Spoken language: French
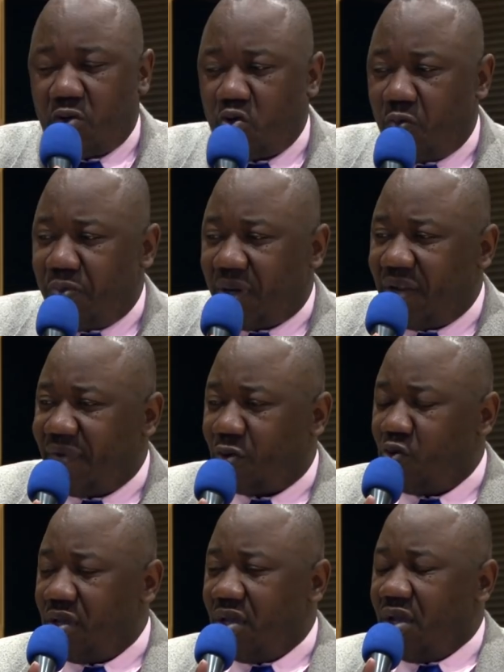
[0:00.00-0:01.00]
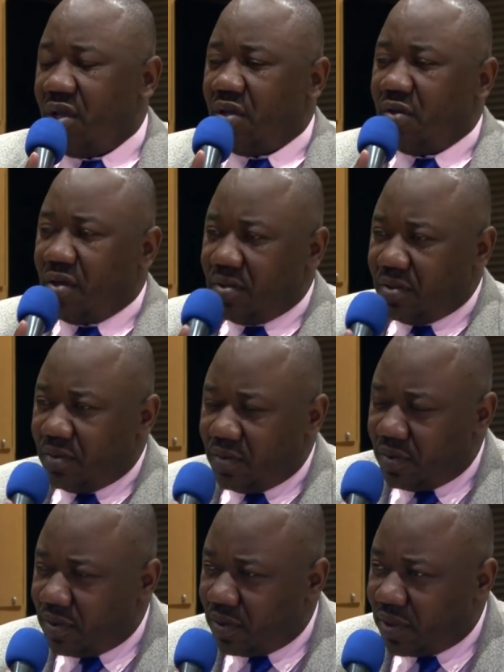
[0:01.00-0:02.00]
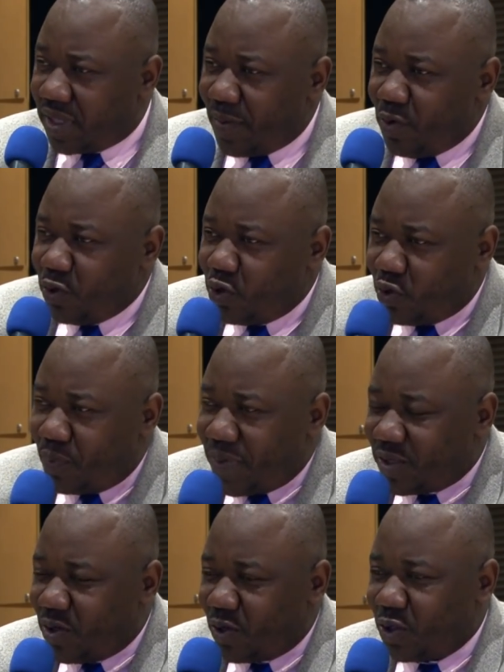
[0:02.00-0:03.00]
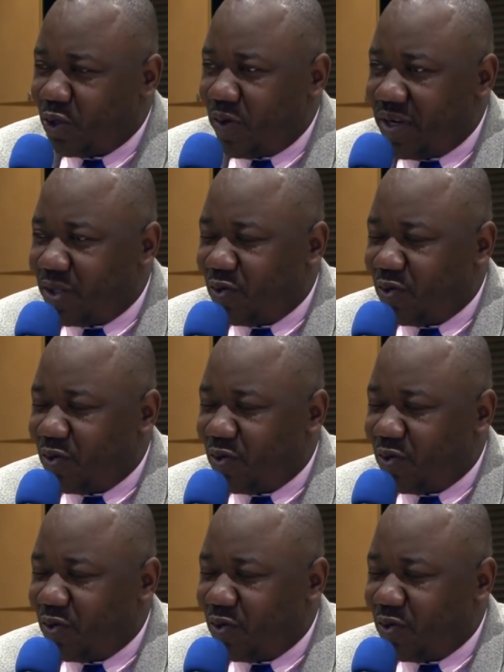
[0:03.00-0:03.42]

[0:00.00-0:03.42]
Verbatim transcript: encore parler avec lui bonjour, pasteur Joël